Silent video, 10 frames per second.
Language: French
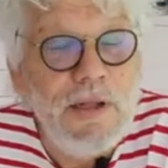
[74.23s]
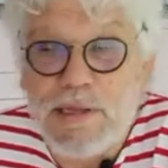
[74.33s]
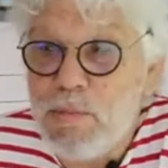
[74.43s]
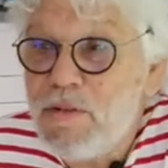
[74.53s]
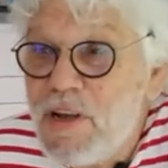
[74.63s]

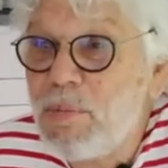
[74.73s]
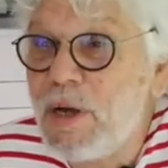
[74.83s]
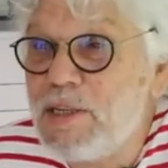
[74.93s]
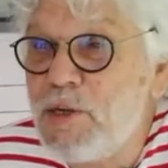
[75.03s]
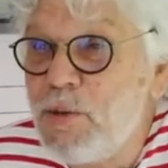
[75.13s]
ça m'avait
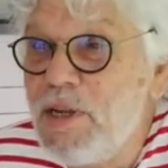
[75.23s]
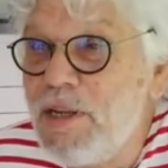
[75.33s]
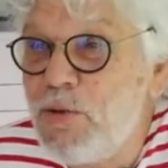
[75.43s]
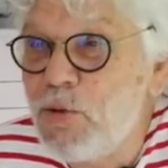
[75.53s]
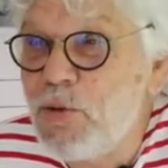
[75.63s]

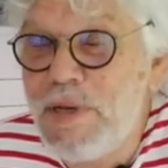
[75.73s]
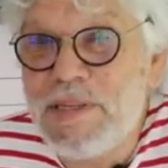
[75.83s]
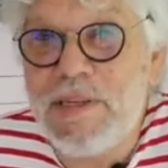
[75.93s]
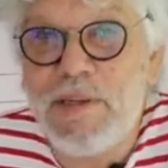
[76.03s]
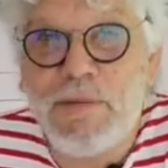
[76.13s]
impressionné du haut de mes
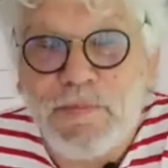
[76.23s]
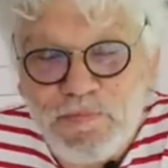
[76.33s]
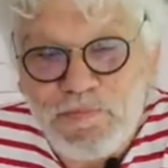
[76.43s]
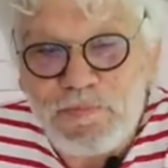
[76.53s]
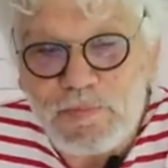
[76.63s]
7 ans.
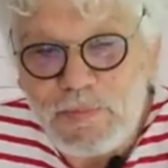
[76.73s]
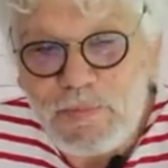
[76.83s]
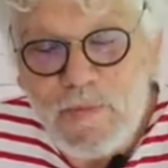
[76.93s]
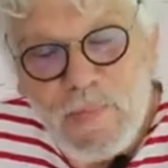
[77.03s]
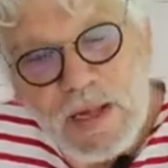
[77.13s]

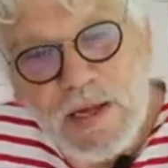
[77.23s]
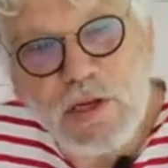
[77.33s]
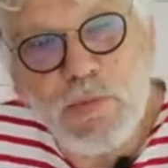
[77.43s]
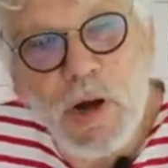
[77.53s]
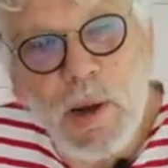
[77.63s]
Et
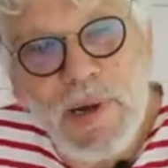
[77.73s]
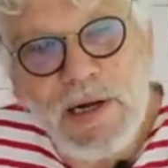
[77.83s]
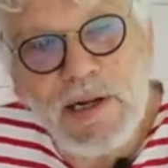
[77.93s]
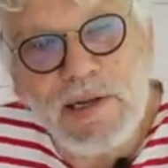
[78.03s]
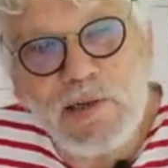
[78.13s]
je me
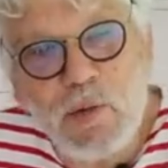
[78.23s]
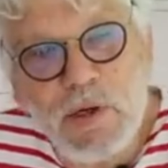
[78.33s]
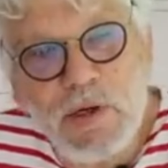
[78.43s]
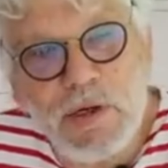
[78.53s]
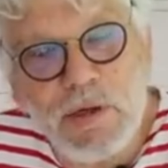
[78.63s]
rappelle qu'un
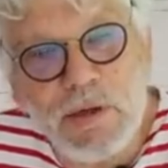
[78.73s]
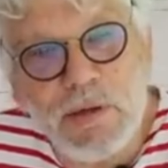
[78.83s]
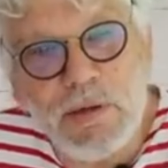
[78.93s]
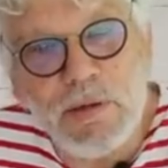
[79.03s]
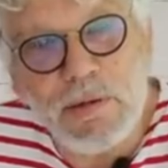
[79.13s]
soir,
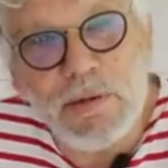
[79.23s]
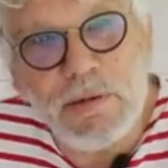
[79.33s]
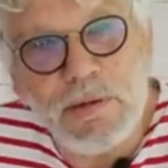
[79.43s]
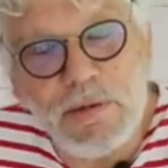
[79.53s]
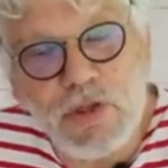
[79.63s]

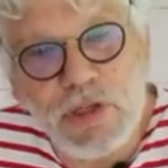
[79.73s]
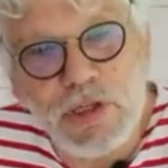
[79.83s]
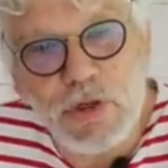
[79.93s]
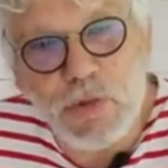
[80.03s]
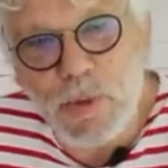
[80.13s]
je,